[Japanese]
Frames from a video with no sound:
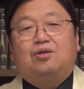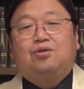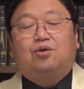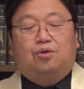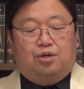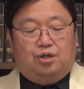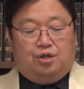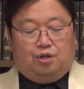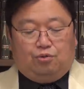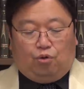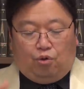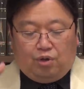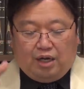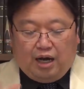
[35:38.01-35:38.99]
の
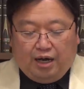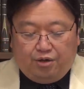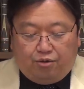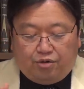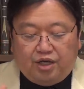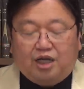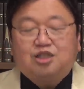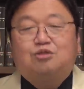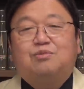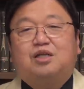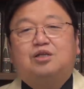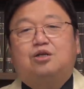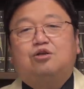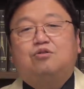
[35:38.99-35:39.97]
国家がより集
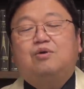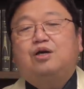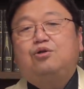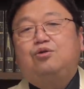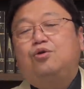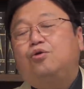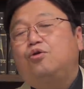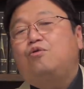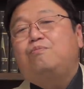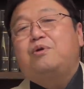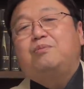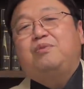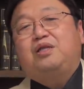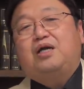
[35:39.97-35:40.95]
まっている、いわゆる
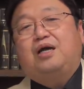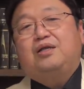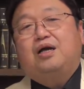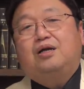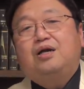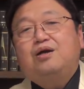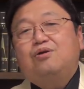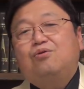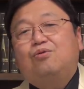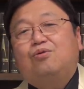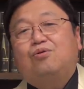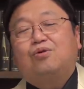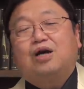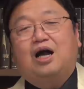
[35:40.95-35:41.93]
ヨーロッパみたいな連
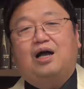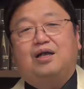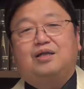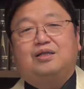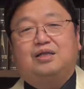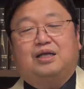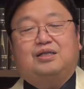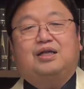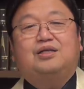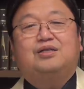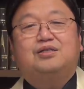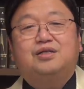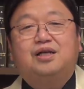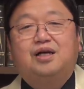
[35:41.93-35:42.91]
合国家だったん
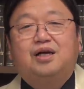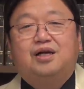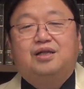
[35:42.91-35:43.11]
ですね。